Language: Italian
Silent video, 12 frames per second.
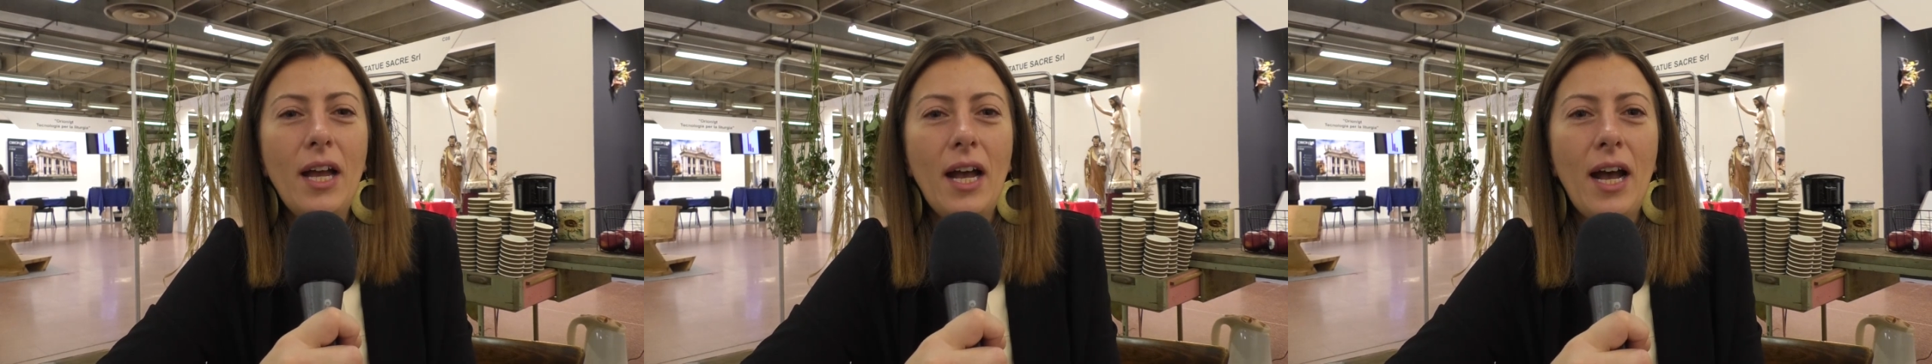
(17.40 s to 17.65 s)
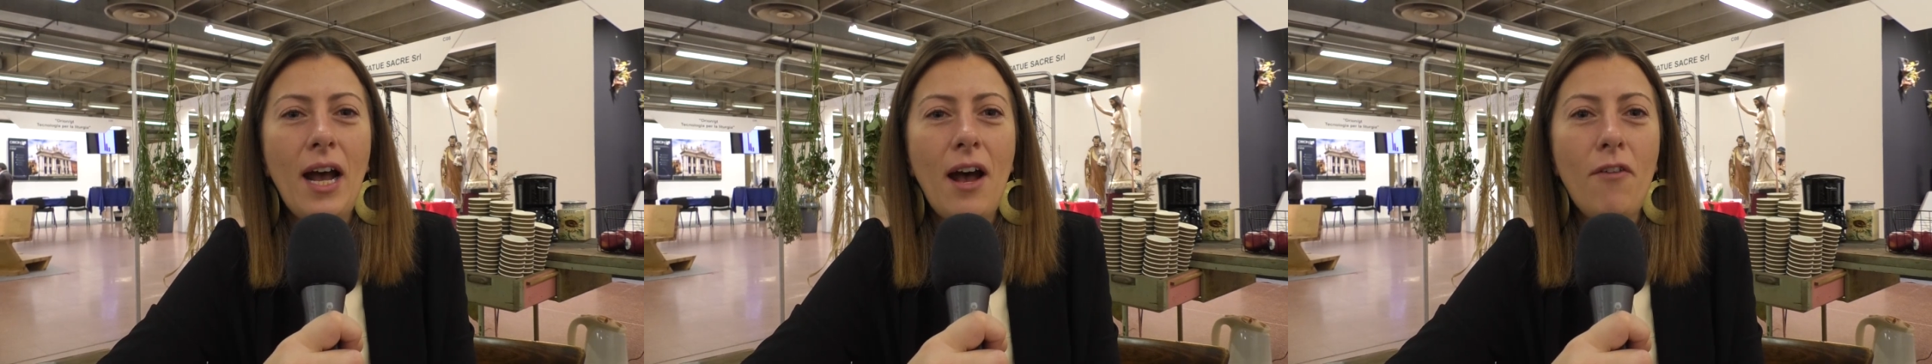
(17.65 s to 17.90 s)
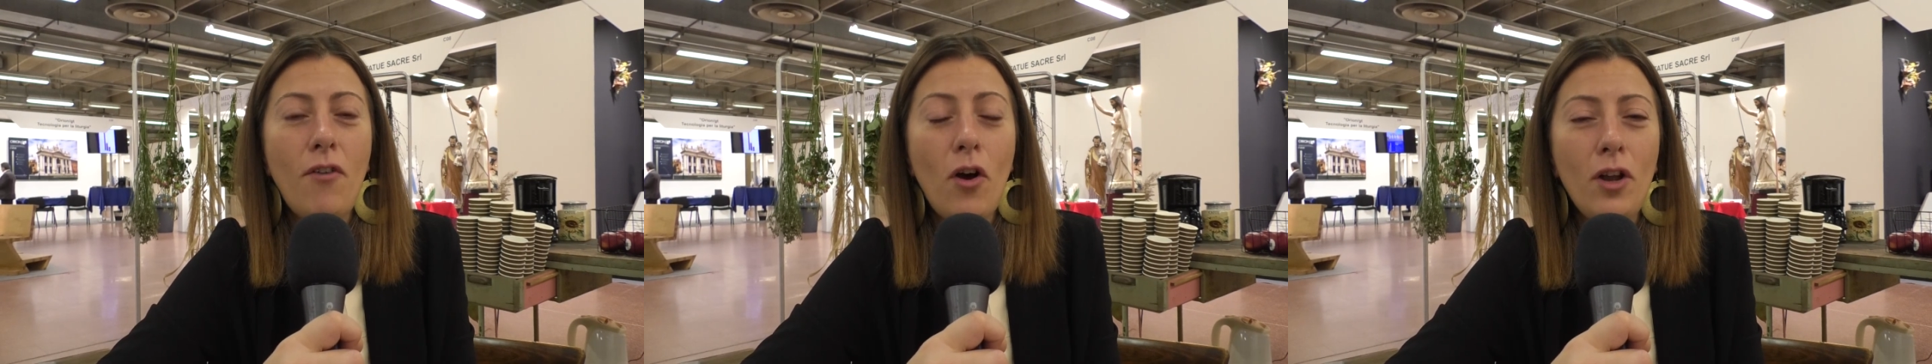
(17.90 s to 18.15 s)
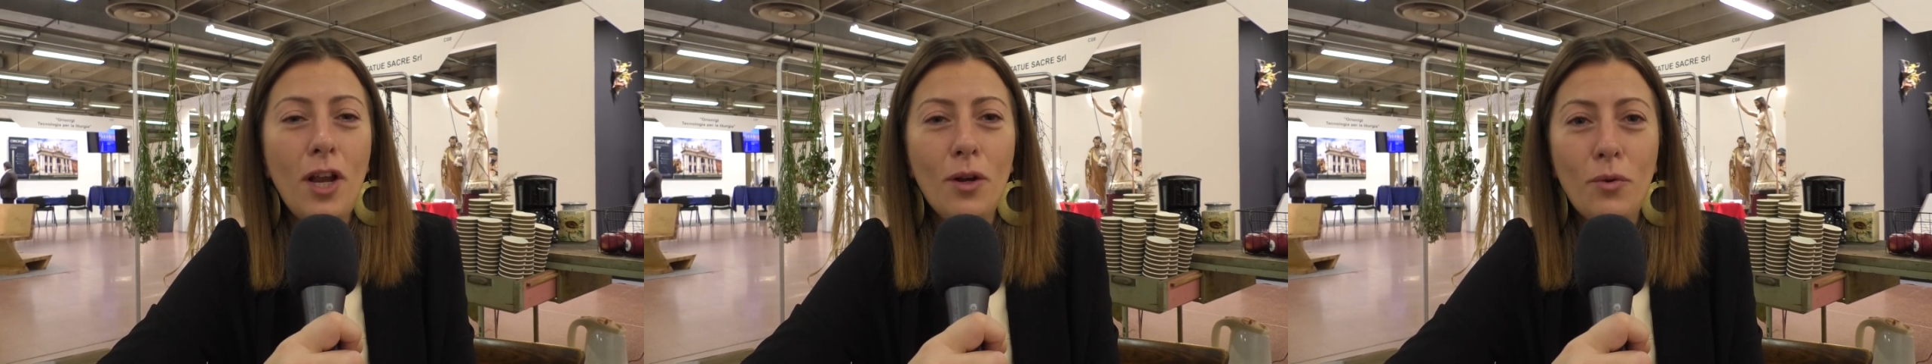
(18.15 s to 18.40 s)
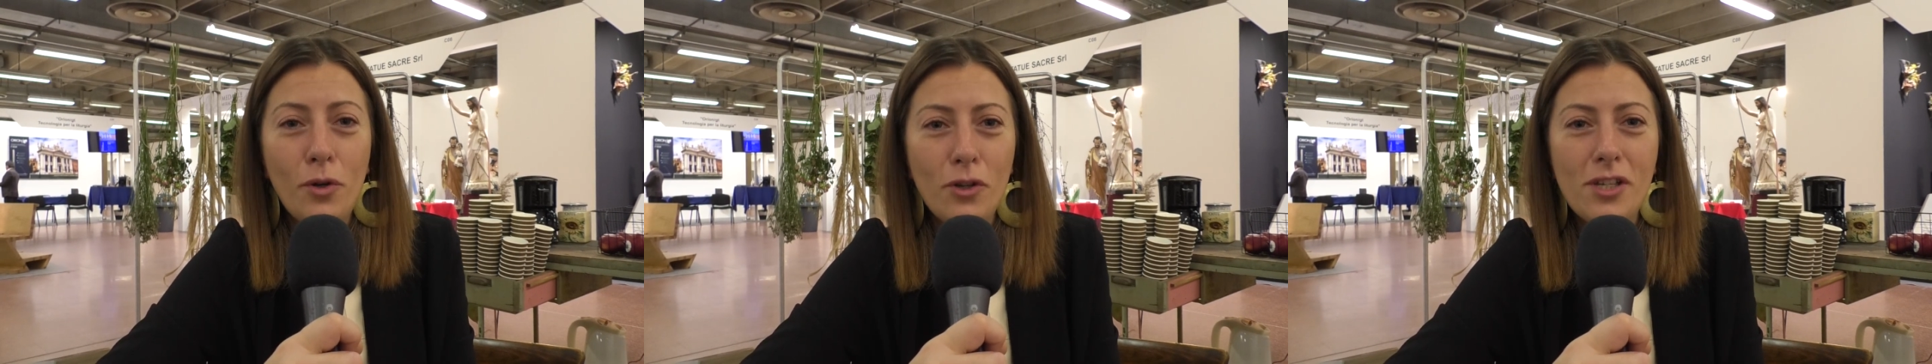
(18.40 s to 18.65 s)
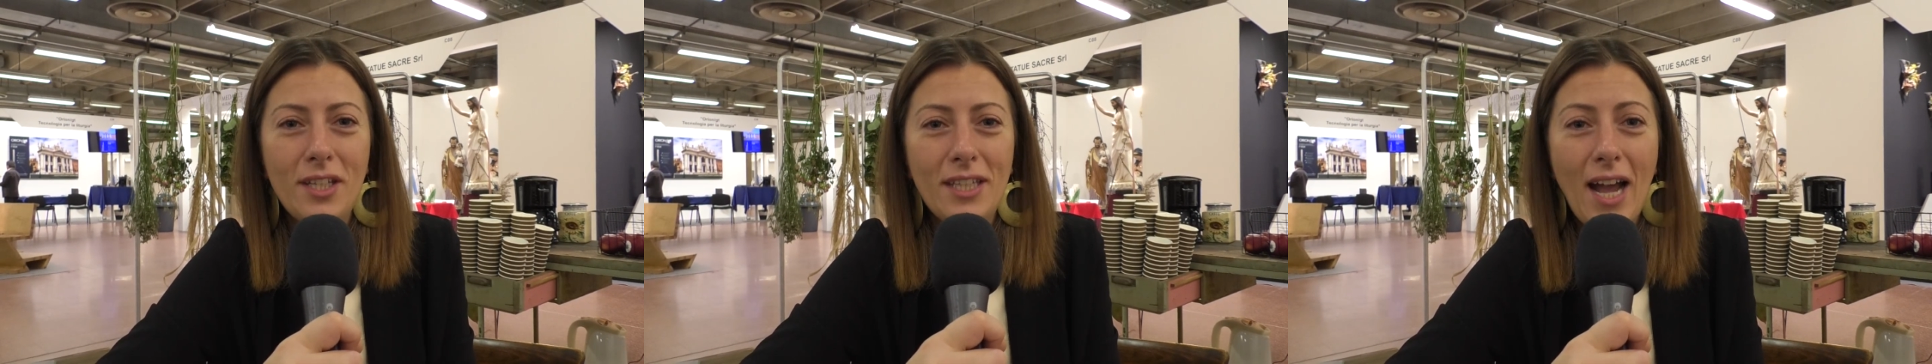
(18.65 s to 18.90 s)
eh, voglia,
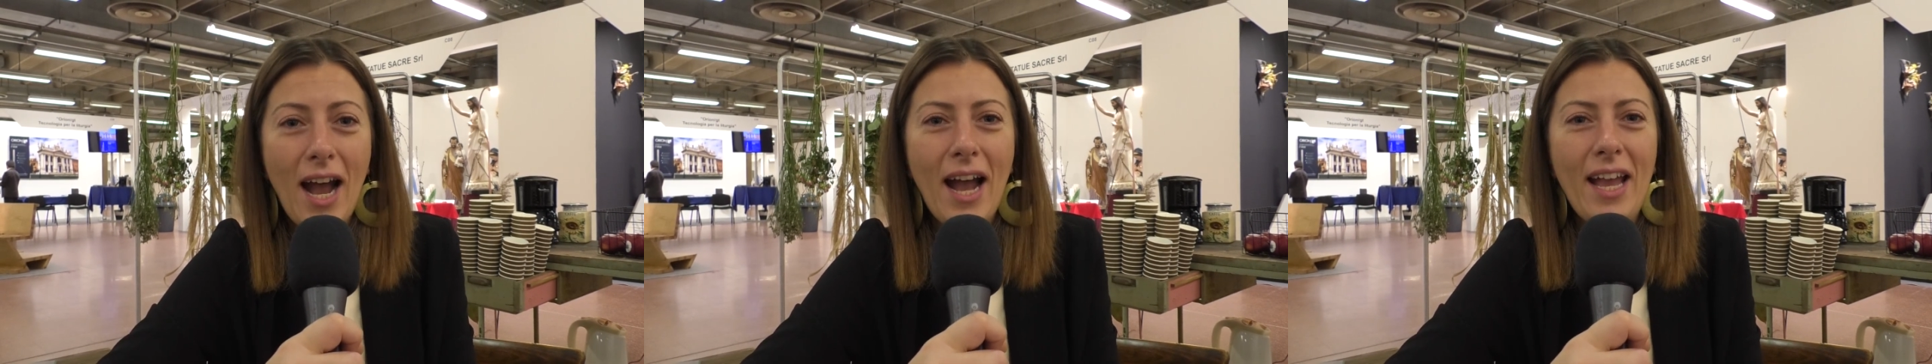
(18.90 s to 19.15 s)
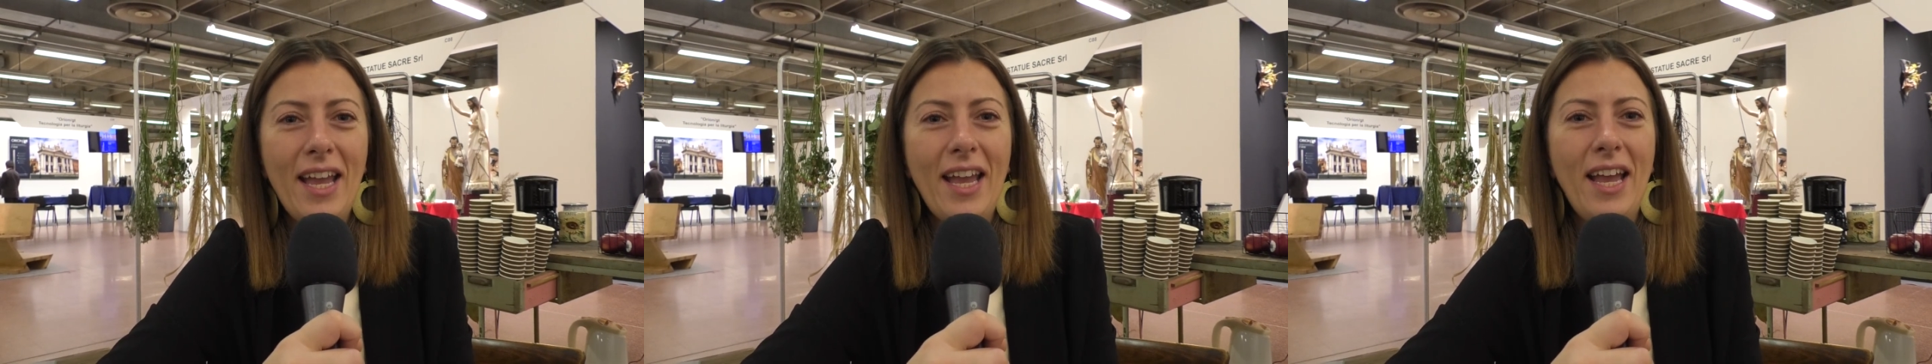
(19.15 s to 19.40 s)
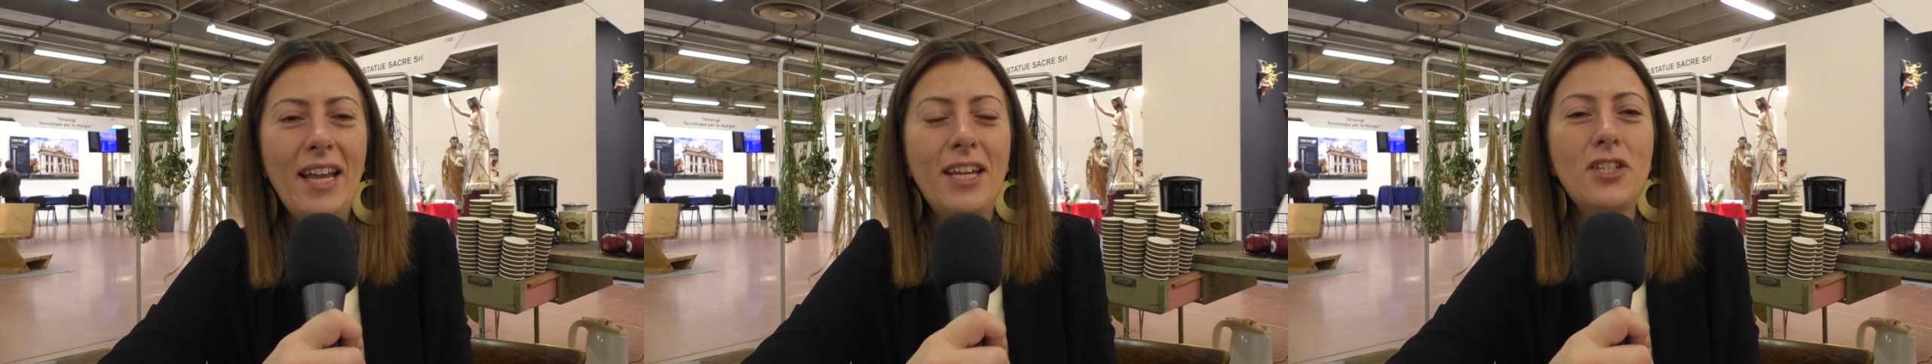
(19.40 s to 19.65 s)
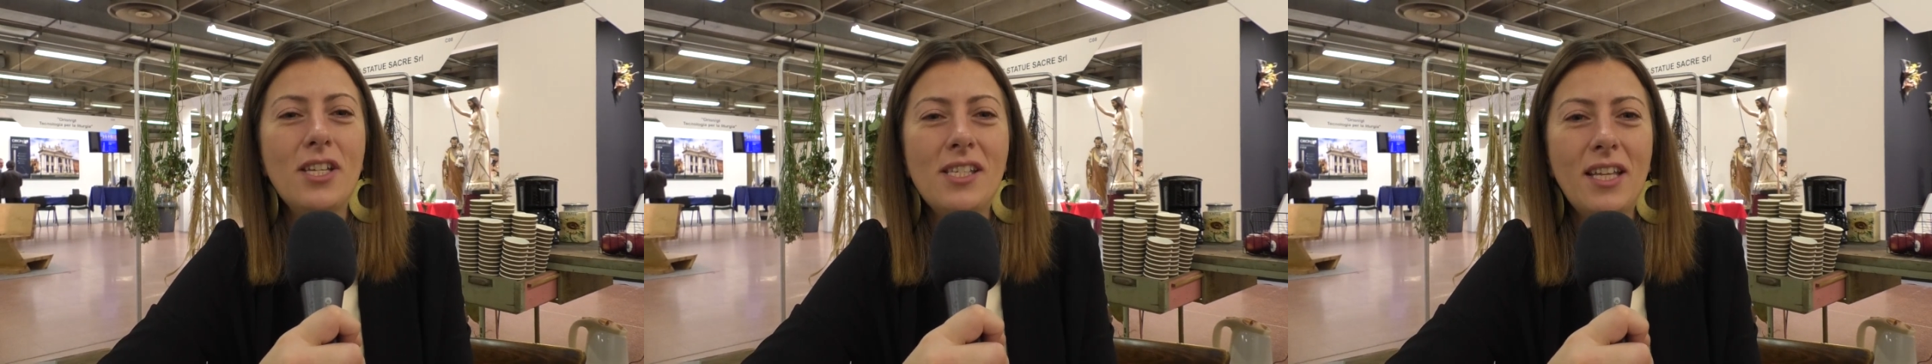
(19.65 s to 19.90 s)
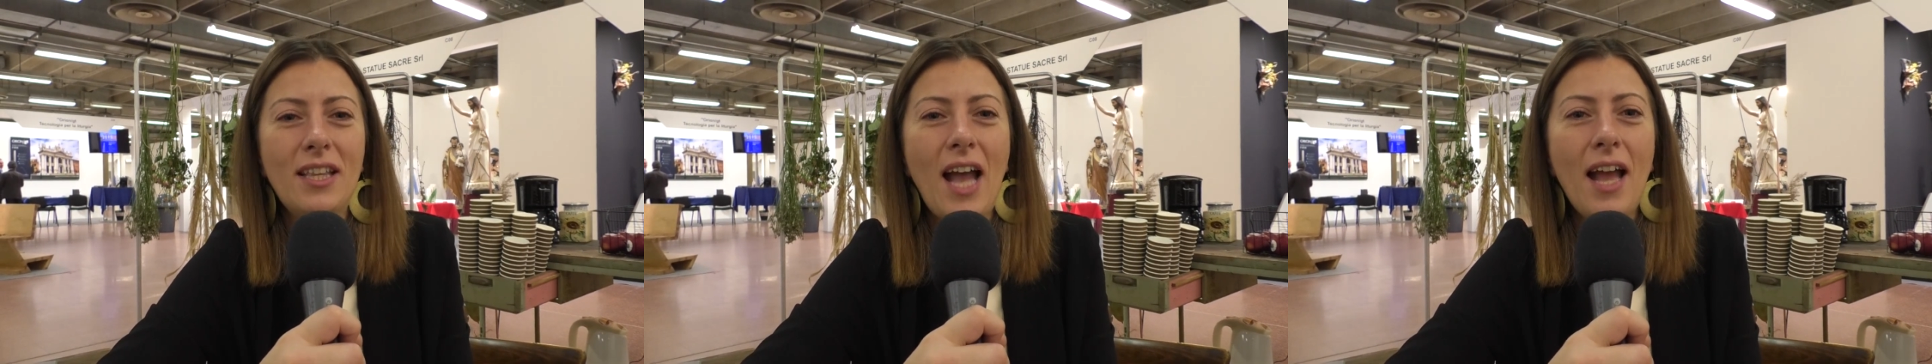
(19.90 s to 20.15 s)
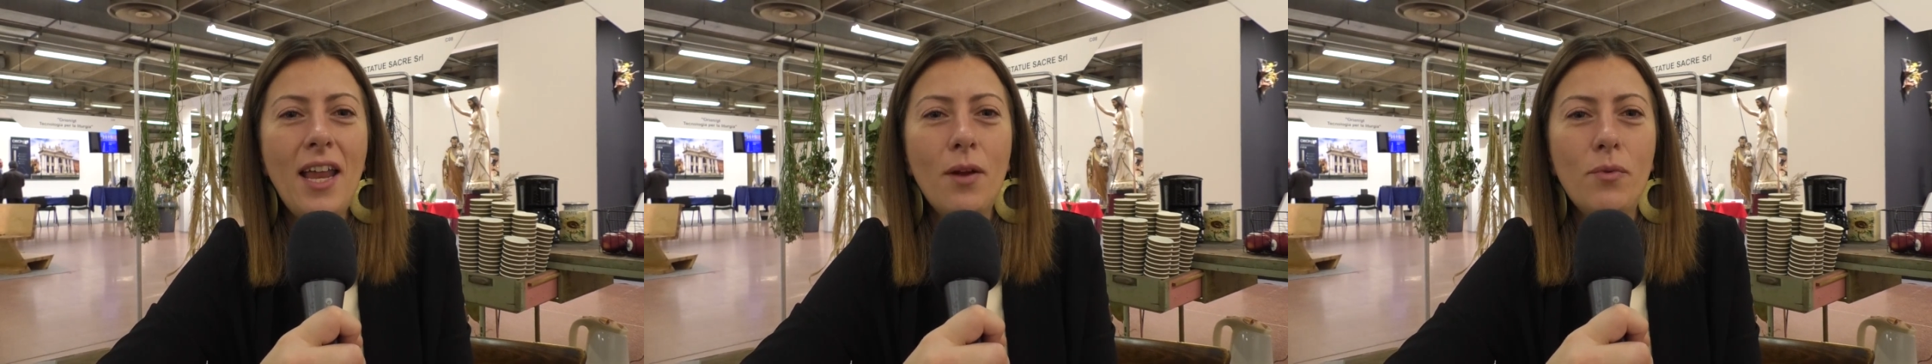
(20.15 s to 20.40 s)
curiosità e
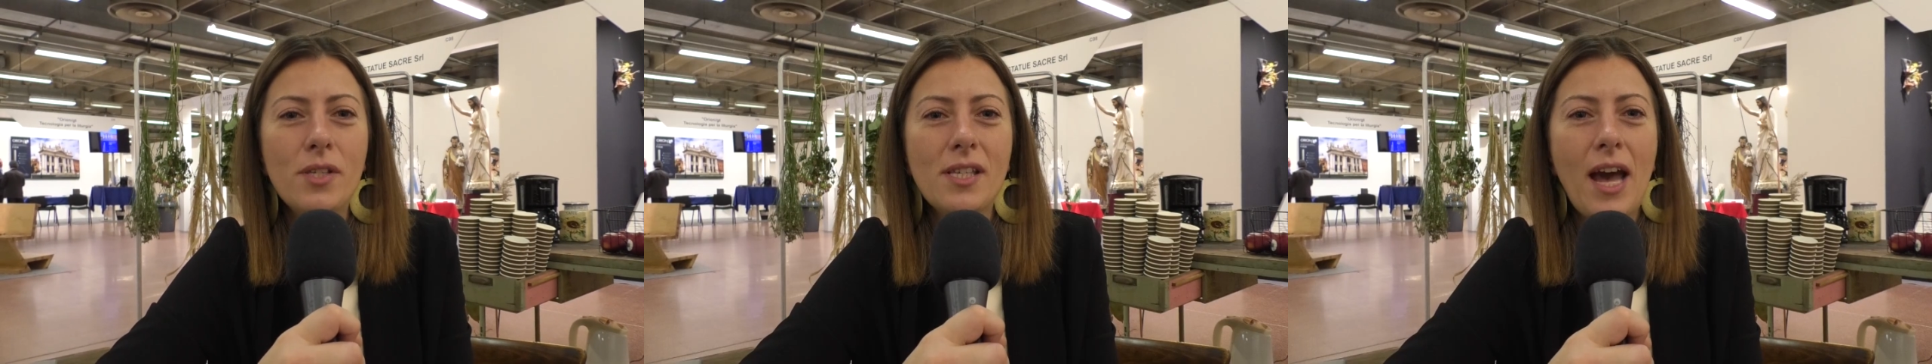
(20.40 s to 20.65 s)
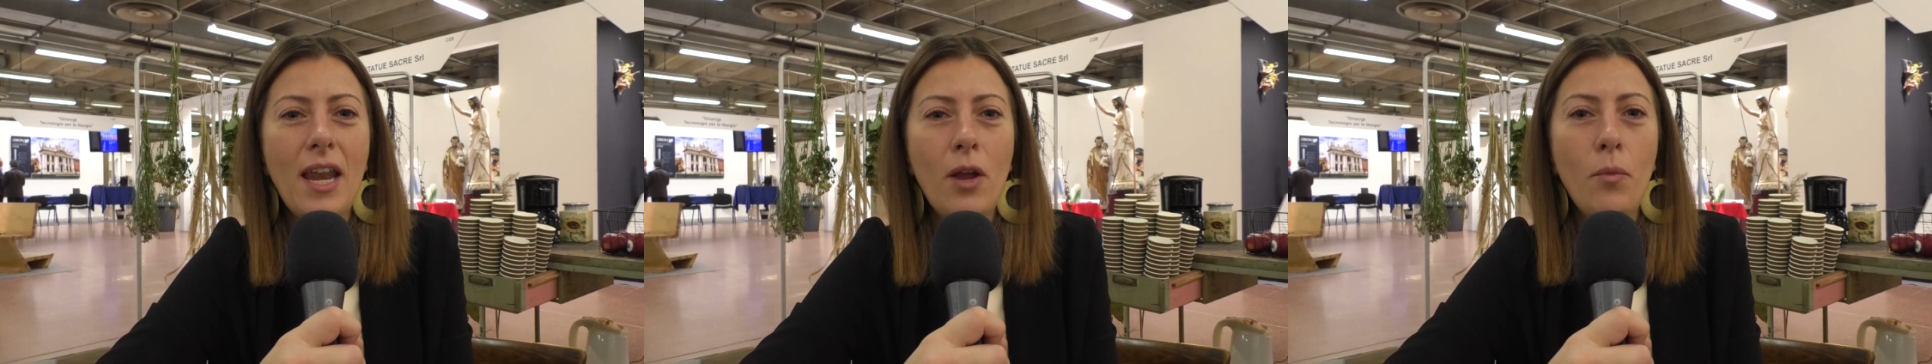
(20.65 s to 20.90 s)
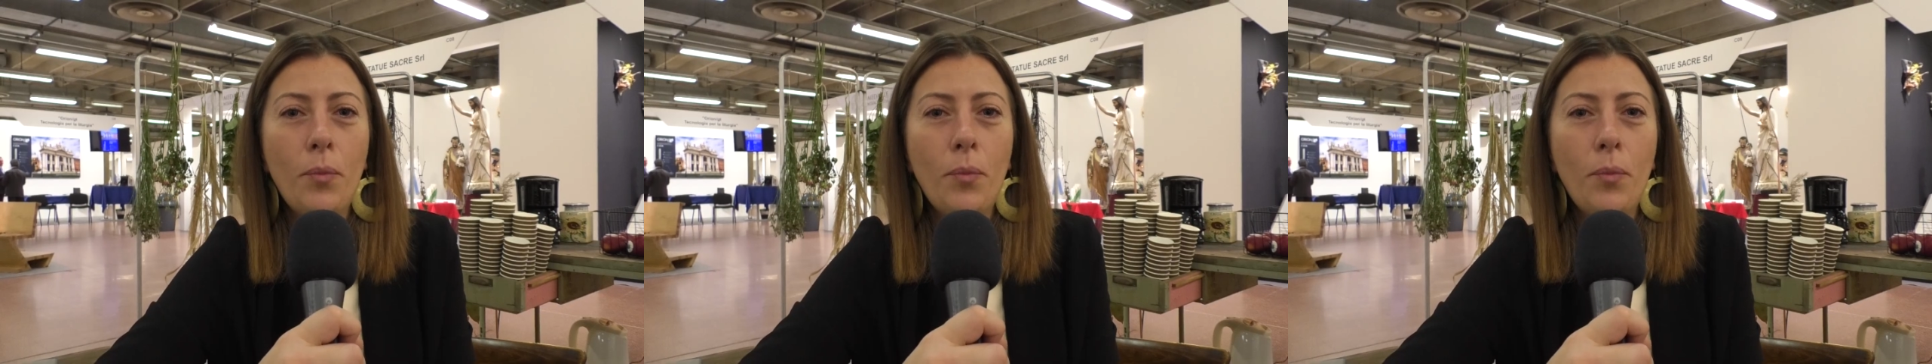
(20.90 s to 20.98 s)
necessità di acquistare